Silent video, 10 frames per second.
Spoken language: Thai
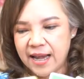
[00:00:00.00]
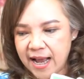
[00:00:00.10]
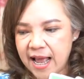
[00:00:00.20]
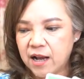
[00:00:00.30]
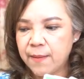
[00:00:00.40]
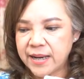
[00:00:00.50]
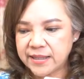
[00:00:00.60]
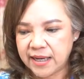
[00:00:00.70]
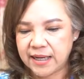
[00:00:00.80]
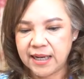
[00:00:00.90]
นะคะก็เป็น
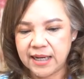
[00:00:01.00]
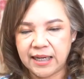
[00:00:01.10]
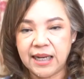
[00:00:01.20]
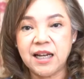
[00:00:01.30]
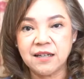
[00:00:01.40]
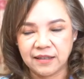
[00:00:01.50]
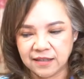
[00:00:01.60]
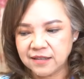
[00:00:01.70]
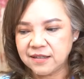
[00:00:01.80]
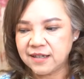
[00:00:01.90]
สิ่งที่ดีที่เกิด
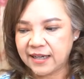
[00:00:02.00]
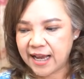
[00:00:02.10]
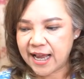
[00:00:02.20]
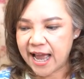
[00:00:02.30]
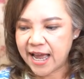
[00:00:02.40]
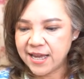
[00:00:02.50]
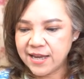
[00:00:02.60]
ขึ้นนะคะ